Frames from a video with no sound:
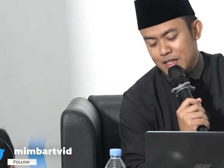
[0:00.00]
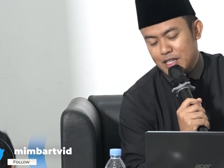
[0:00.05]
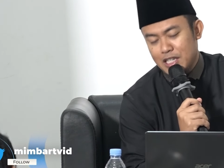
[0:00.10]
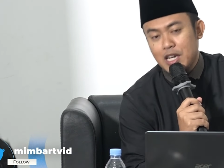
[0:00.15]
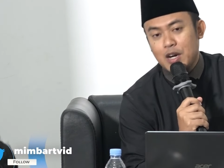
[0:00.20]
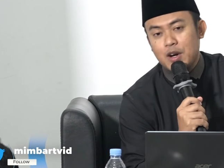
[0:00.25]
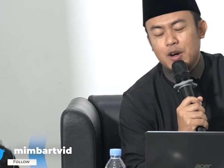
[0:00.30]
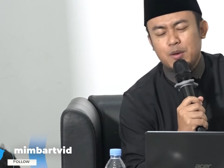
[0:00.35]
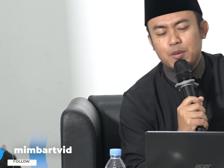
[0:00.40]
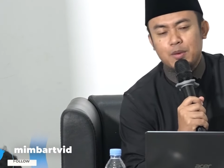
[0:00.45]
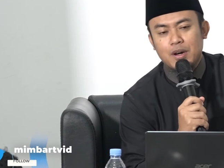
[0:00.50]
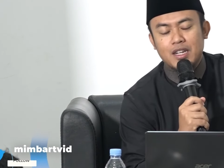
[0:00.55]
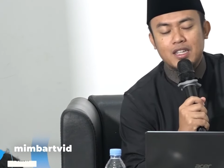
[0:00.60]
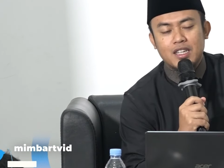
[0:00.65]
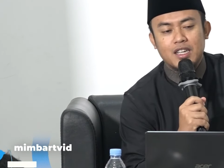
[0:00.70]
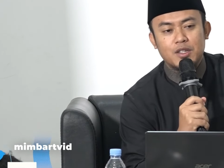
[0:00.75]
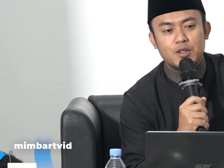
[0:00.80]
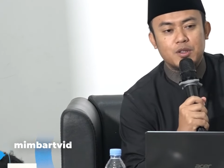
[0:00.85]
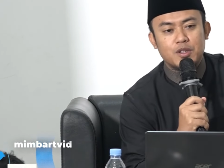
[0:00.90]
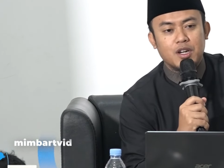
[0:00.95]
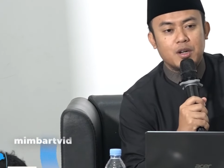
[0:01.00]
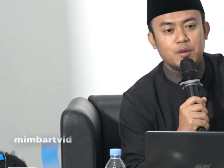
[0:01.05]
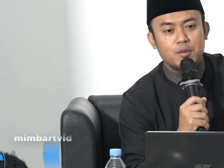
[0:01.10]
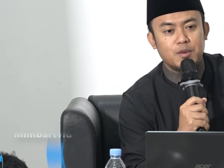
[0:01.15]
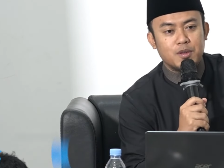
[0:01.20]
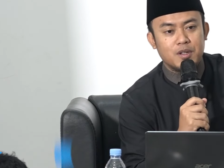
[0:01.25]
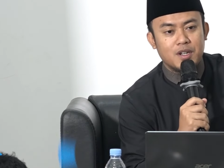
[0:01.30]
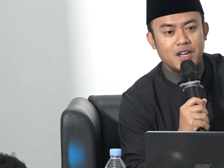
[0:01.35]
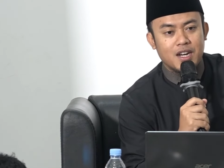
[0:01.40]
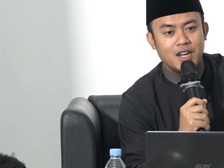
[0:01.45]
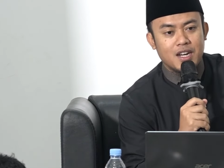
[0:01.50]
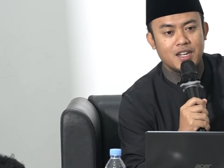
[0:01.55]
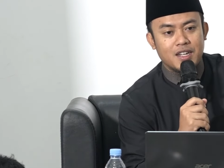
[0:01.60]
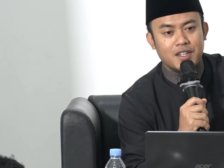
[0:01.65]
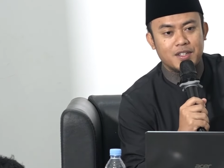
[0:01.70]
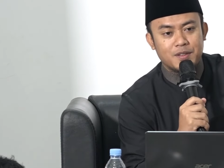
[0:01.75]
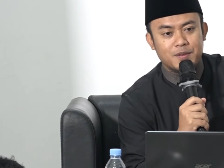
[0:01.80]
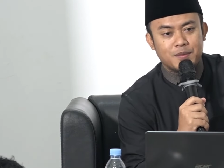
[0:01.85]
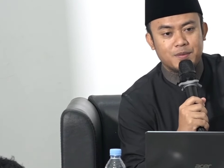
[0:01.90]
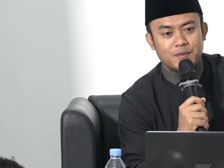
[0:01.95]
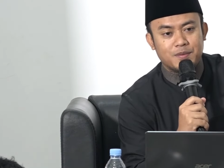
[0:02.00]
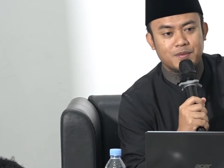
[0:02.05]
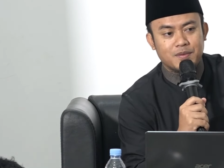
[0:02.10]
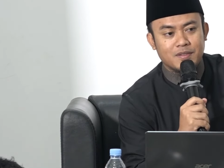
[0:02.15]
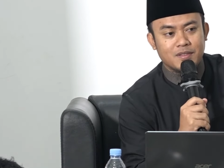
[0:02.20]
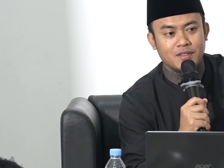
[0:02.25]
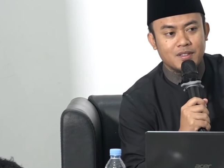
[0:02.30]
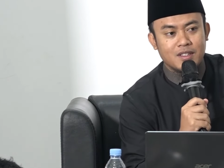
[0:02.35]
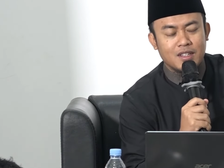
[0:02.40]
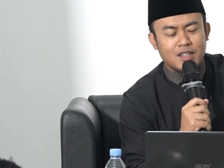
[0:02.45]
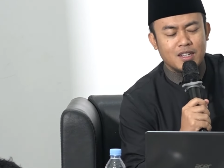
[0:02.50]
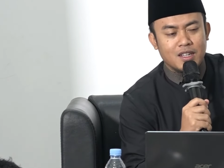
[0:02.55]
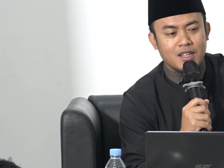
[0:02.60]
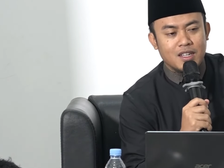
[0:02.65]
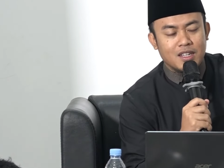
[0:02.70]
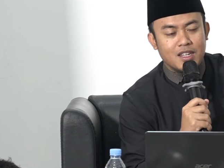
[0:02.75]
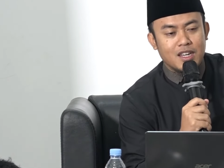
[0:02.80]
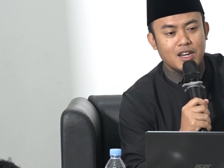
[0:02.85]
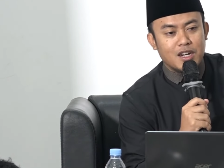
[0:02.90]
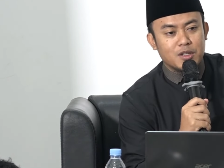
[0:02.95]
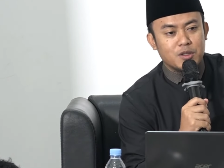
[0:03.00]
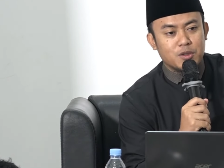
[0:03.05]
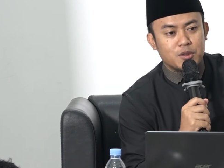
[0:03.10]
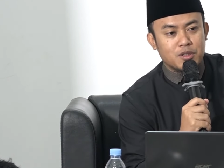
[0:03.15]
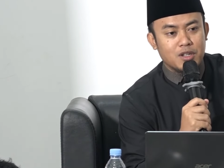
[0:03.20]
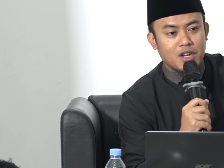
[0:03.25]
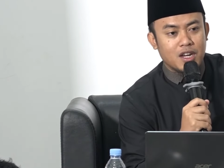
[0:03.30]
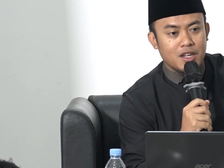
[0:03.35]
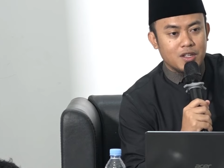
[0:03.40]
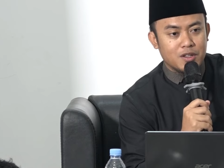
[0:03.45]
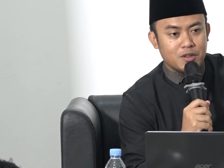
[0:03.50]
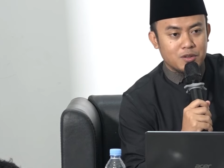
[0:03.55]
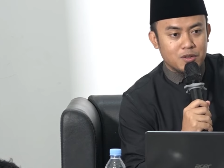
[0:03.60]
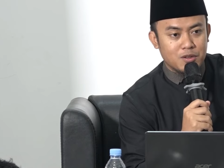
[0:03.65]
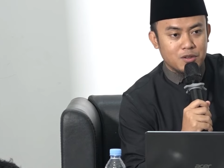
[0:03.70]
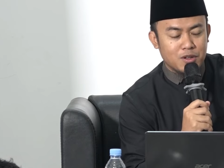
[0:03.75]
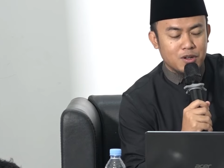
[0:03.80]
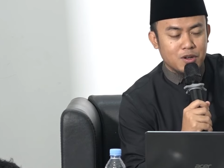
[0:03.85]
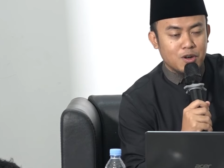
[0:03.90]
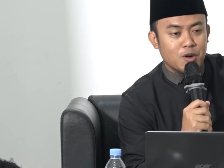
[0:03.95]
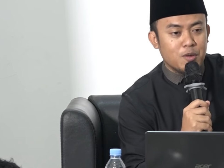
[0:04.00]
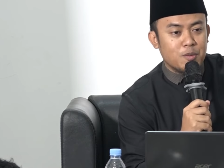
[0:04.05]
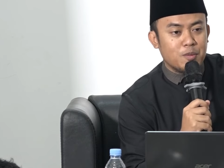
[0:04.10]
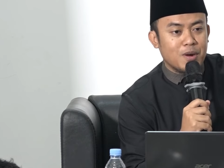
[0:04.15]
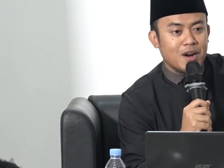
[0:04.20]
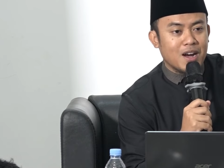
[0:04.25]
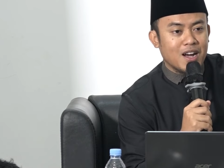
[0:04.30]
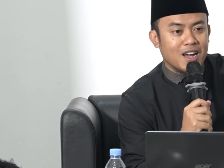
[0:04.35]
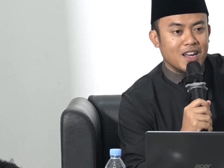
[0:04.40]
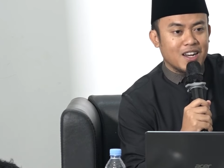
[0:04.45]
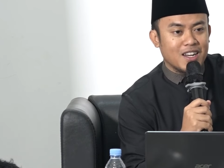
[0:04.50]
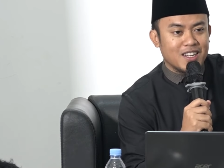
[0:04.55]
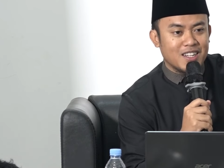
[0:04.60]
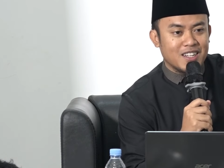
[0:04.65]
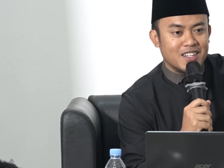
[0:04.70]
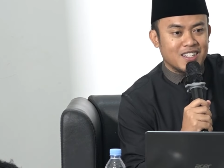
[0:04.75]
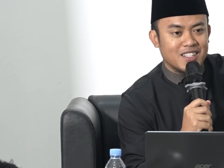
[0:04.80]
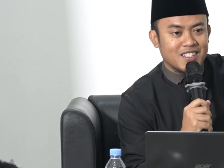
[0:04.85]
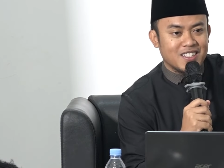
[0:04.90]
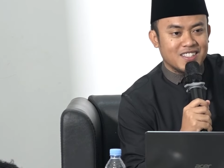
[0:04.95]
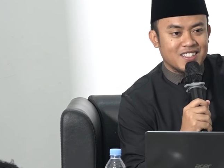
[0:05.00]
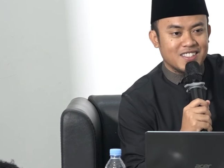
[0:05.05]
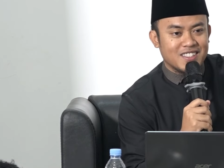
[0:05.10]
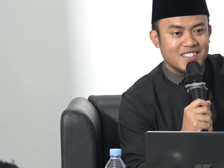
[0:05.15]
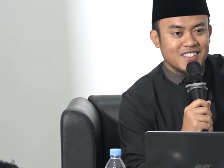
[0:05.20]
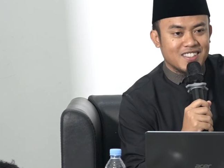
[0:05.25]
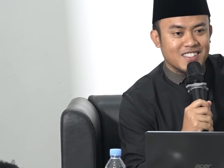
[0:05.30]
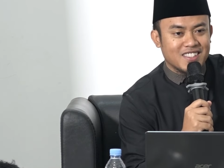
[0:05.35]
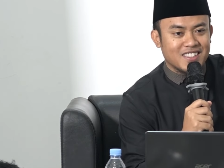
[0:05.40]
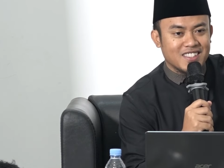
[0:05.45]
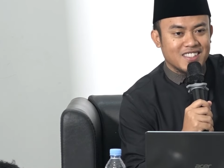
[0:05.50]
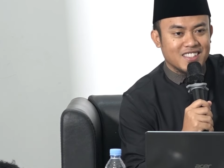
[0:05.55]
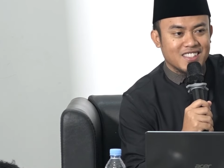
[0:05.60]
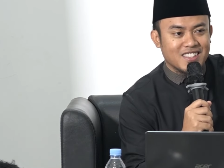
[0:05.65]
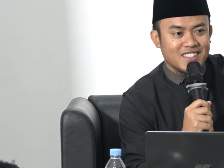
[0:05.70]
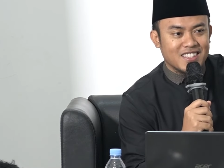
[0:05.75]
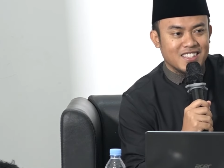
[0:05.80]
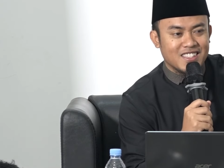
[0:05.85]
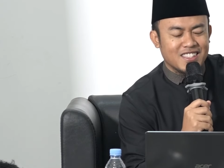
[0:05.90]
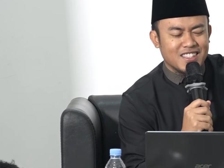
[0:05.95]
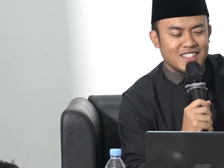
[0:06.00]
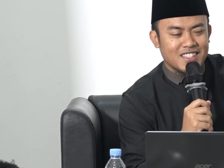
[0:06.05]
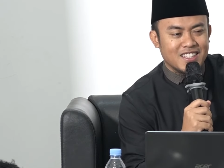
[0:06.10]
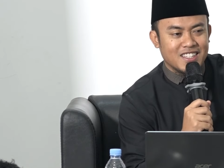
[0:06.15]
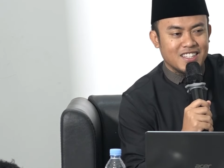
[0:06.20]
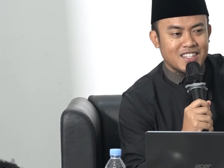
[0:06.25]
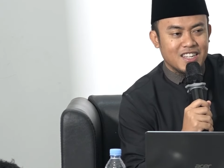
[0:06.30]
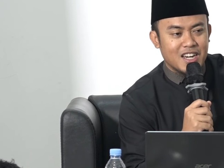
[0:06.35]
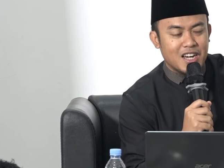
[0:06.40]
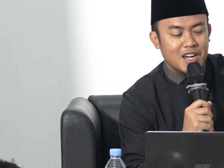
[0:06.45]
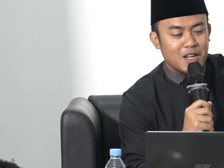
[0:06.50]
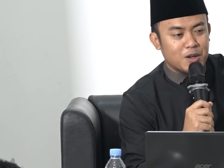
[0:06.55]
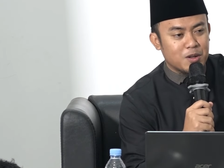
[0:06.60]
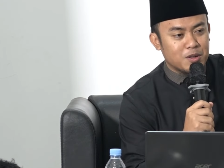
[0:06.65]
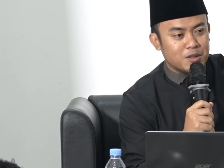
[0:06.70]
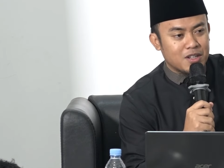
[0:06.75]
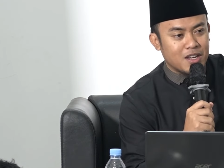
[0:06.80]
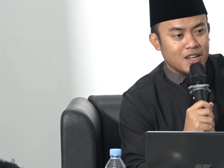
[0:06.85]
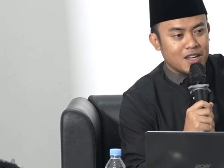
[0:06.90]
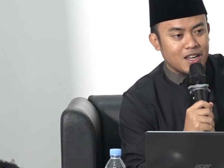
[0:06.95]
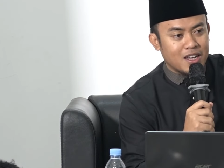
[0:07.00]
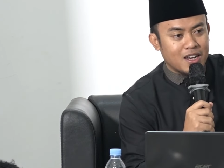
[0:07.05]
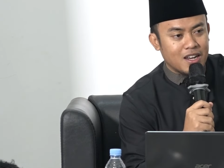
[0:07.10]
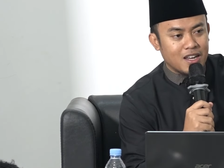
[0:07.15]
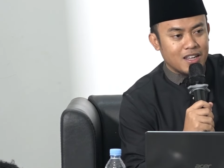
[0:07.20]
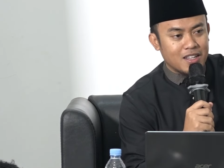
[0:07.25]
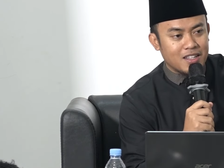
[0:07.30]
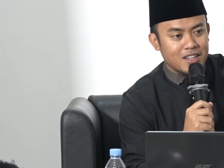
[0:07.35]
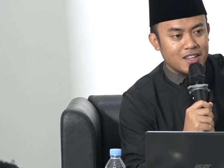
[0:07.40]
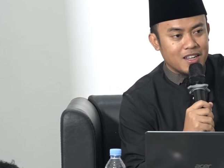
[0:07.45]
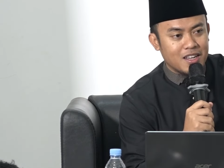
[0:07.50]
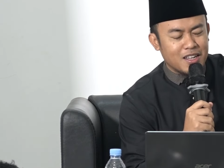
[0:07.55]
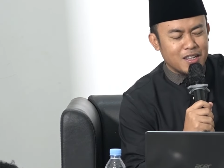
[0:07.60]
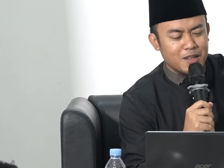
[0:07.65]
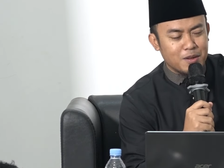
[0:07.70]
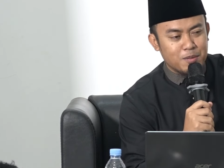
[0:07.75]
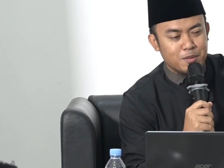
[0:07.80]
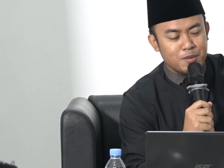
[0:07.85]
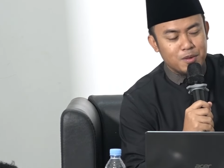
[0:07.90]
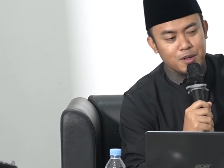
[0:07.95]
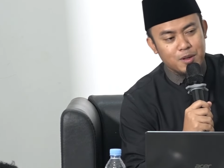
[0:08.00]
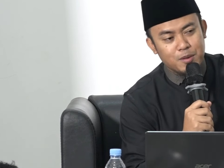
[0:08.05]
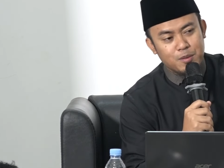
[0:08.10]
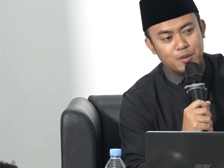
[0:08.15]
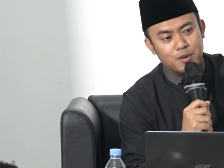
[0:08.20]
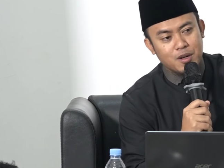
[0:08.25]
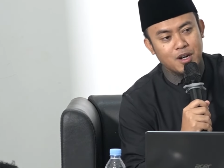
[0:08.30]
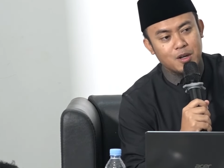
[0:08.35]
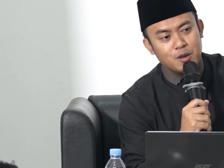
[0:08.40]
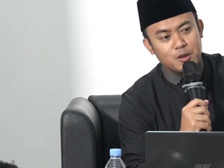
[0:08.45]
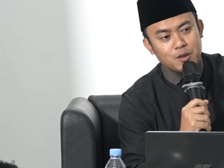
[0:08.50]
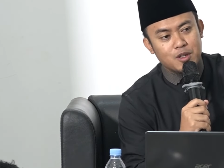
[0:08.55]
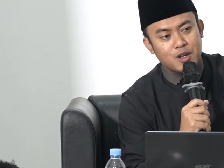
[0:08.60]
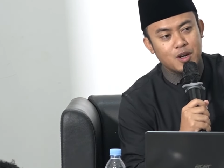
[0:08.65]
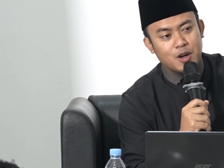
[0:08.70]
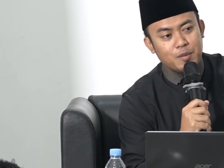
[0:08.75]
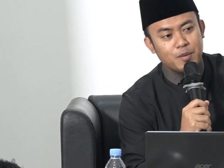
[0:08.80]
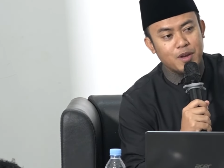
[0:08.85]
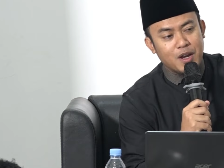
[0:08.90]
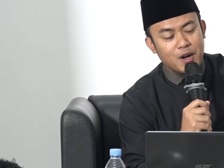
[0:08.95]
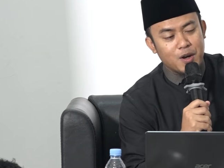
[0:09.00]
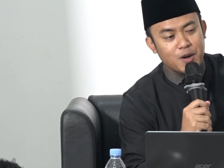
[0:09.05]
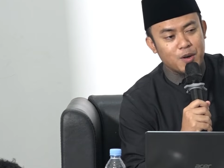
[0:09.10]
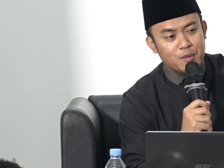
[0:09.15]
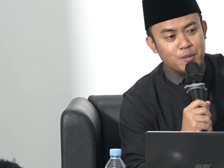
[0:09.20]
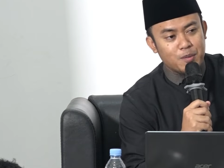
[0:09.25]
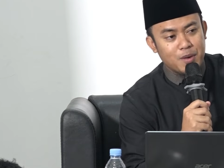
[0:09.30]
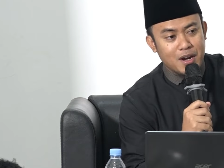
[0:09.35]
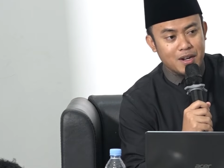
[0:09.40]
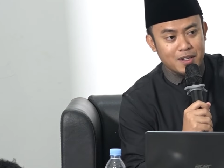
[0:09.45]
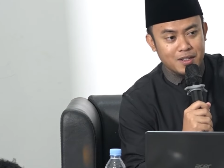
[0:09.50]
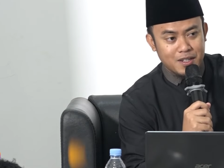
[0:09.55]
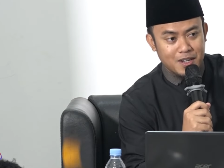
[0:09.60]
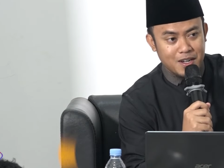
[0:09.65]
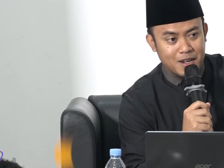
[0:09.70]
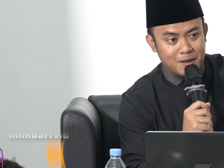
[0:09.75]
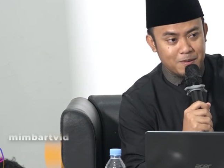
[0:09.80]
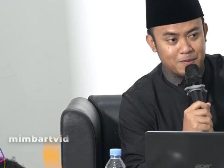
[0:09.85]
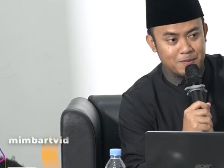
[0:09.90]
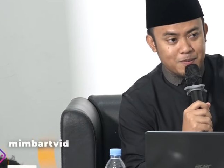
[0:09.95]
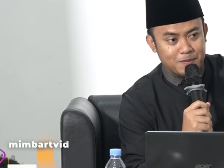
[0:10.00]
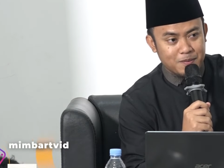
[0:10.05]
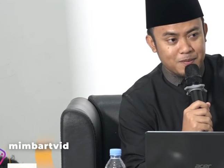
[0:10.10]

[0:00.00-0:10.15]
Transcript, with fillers: jawabannya juga mudah yang susah itu kekompakannya Ya kalau saya nanya, ibu-ibu harus jawab yang kompak, siap?